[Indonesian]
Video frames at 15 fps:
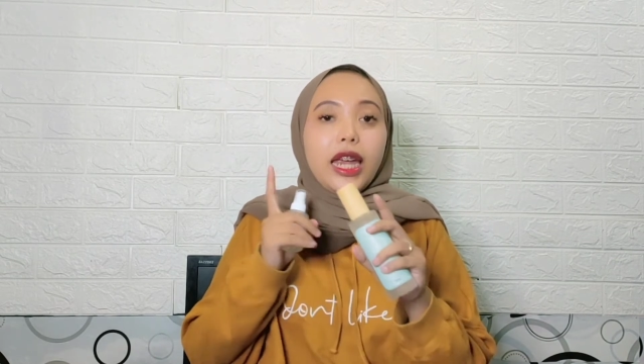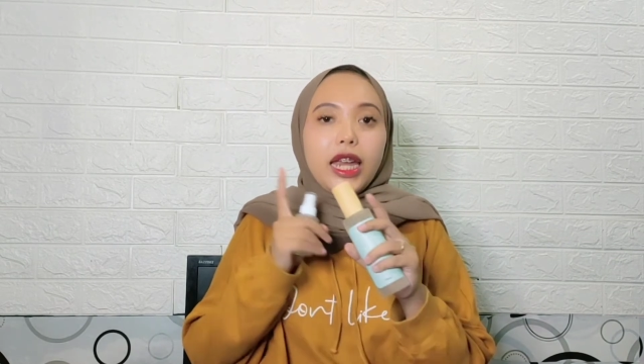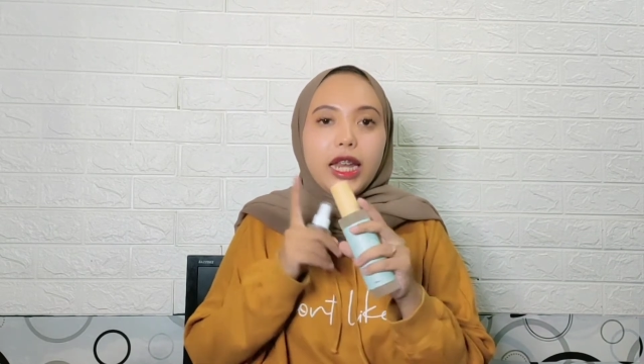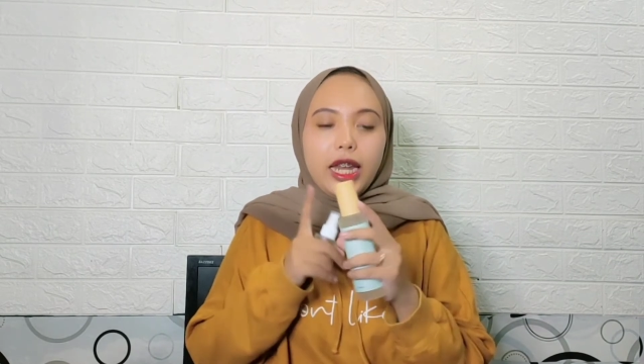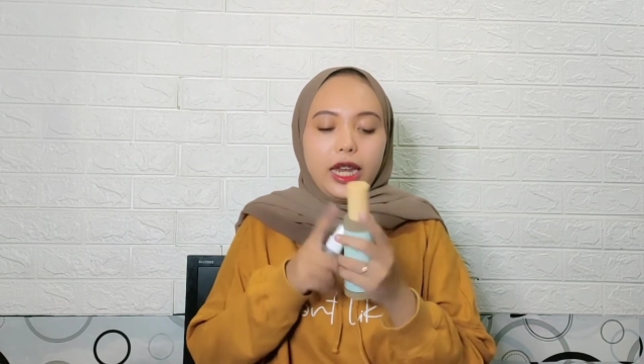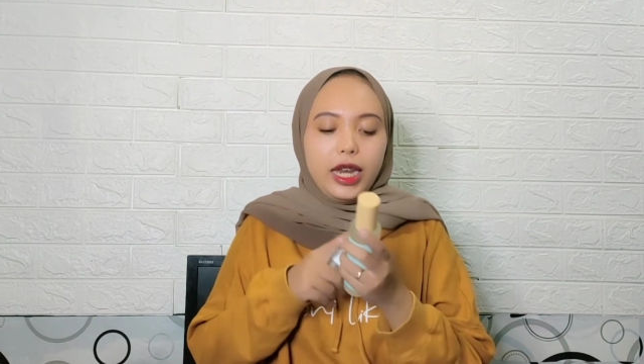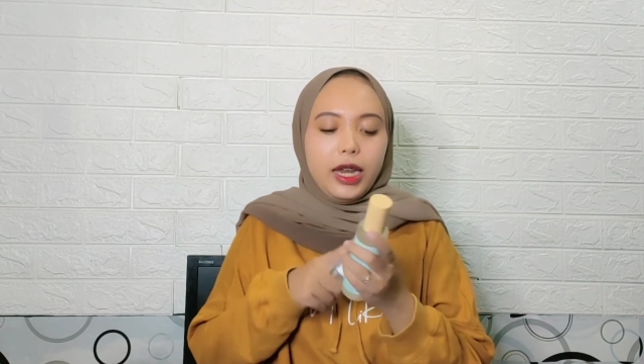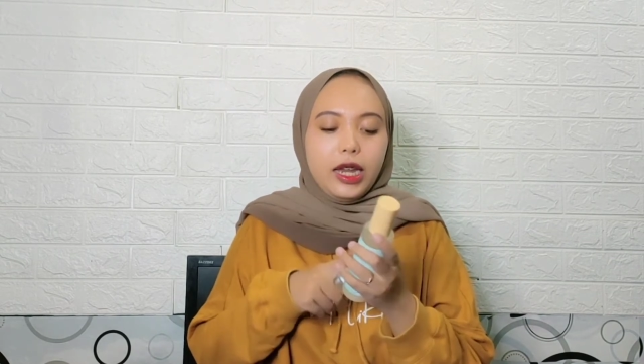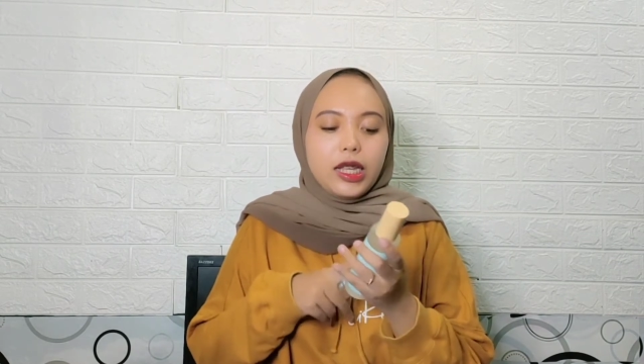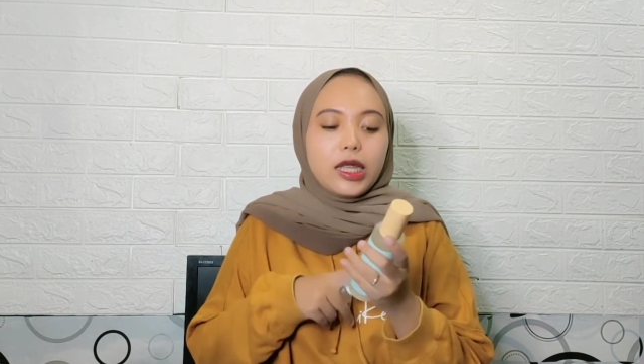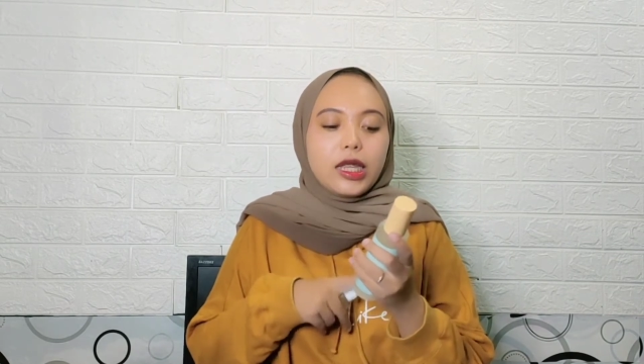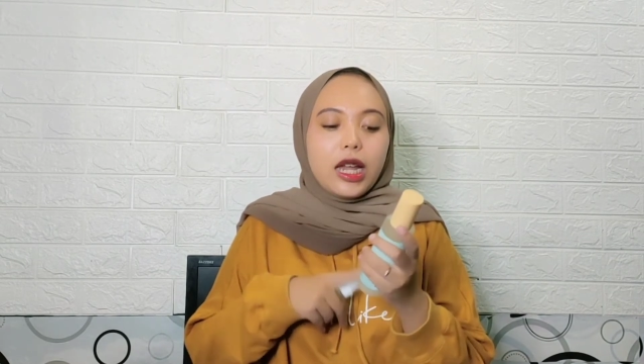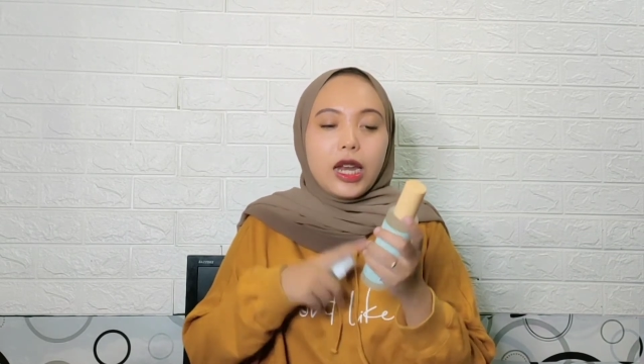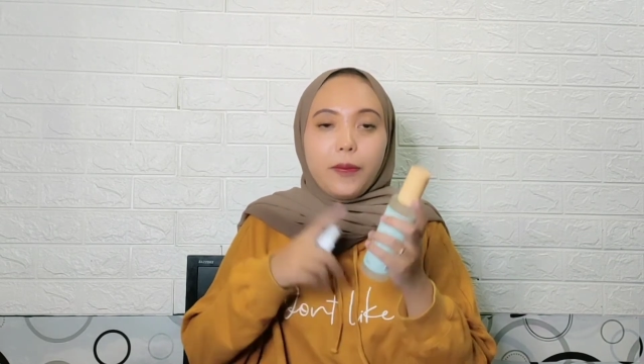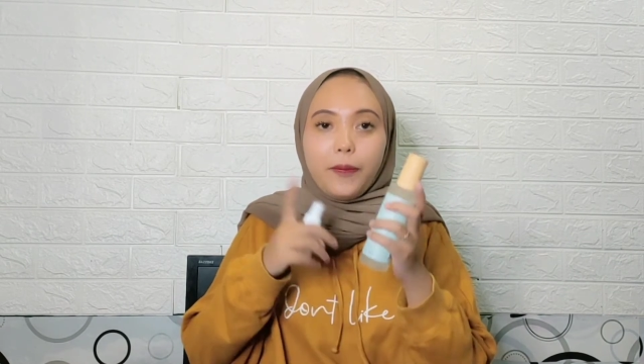ini
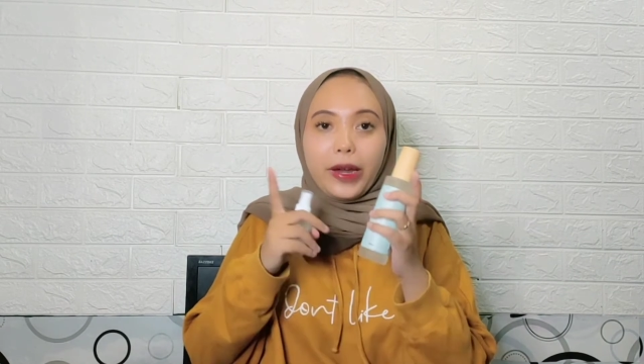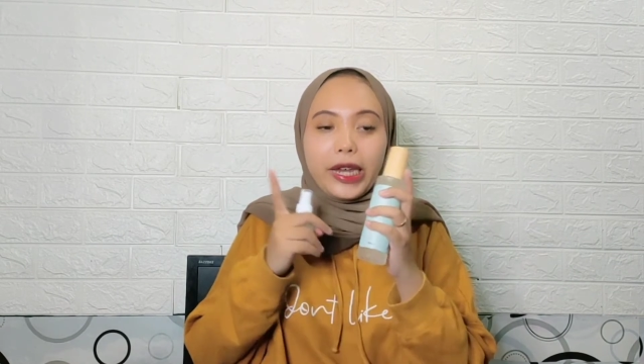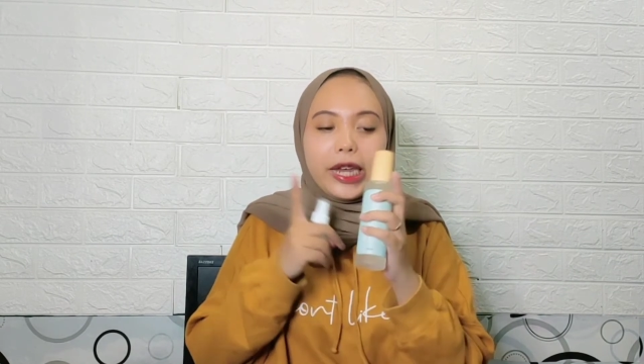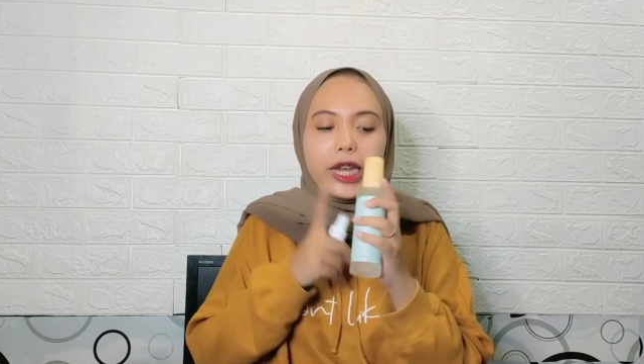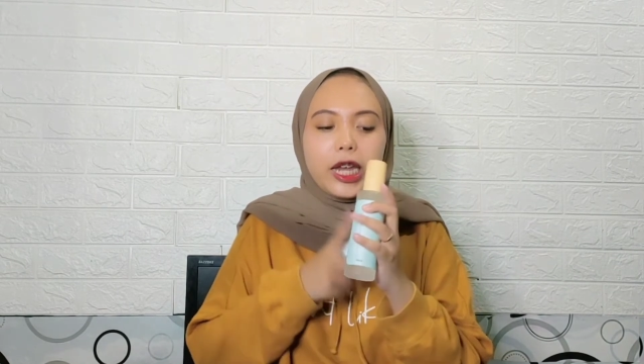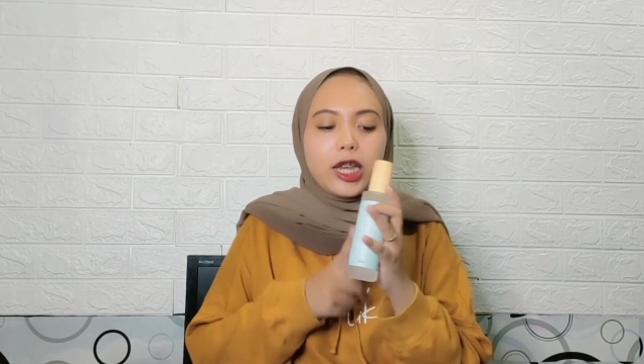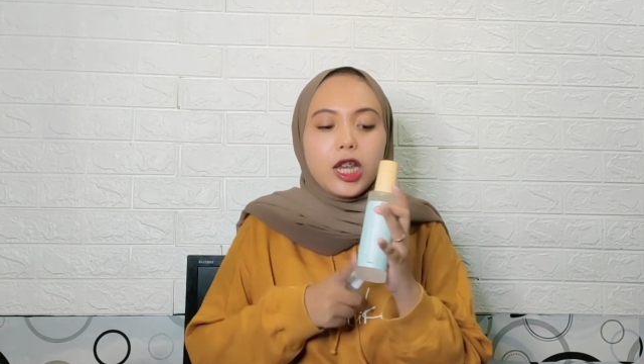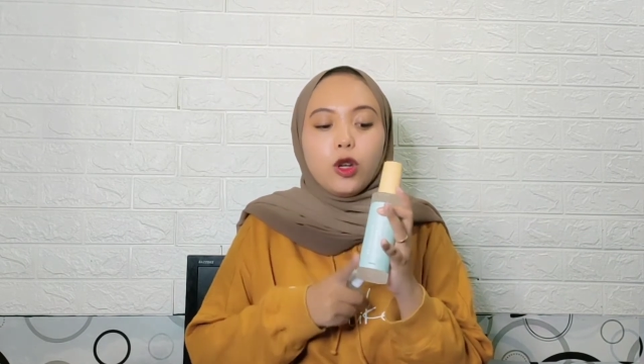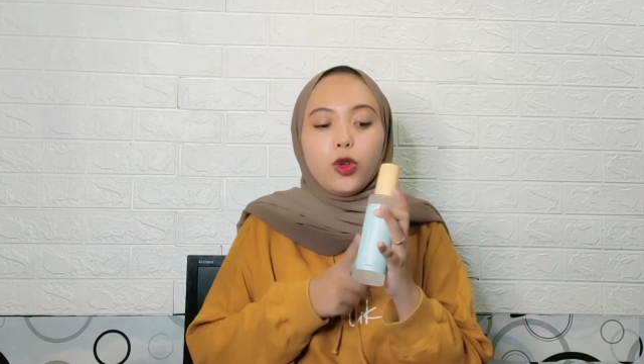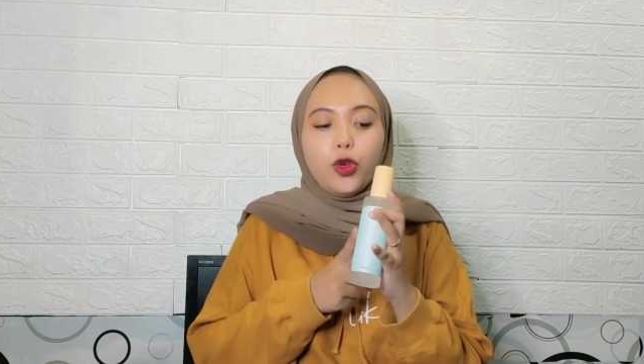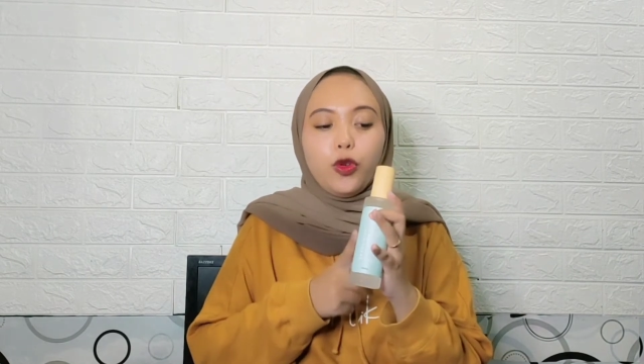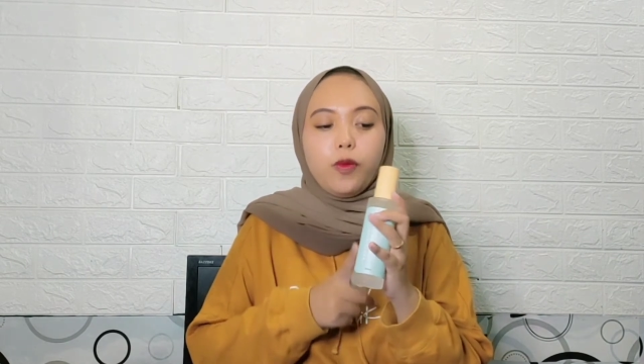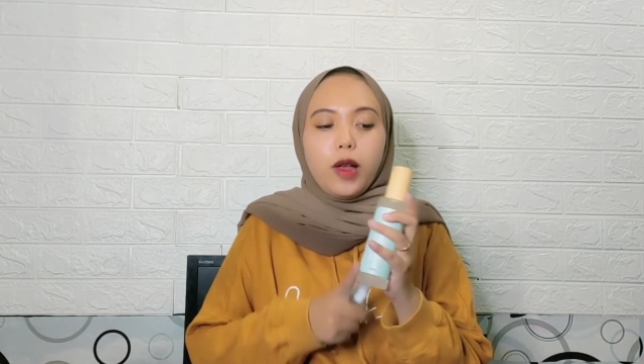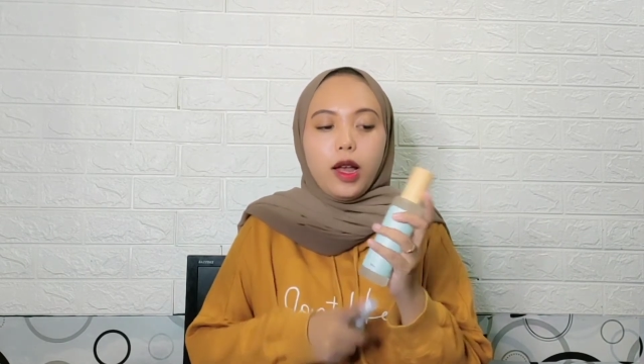dari packingnya lucu